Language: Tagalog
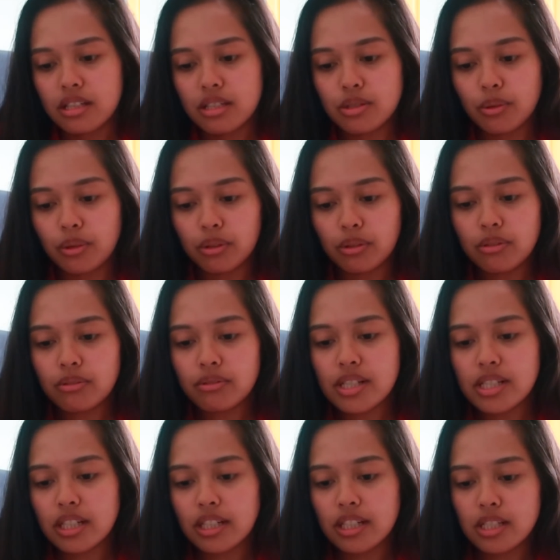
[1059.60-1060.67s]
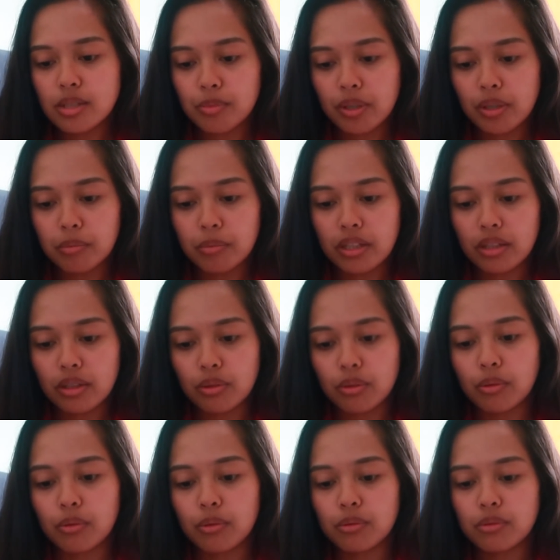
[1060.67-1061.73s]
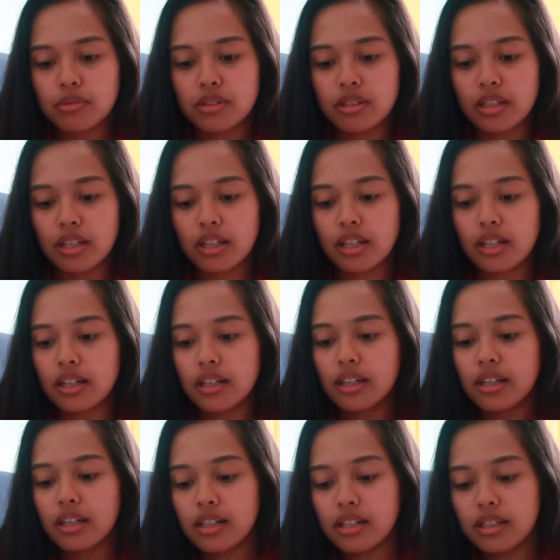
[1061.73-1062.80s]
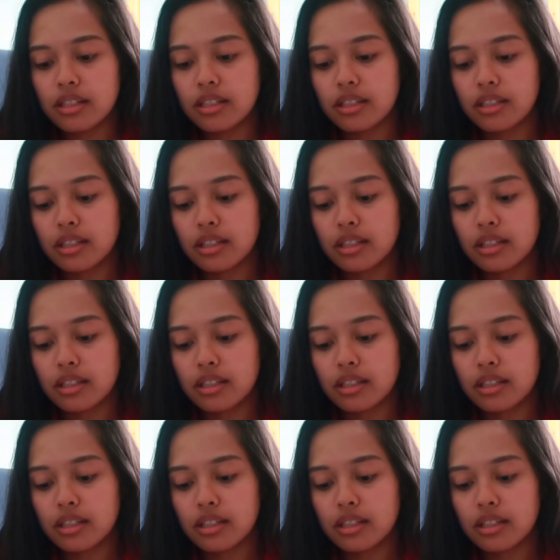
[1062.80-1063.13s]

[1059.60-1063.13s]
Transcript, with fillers: So, ito yung residence permit ko. Sandali lang ha.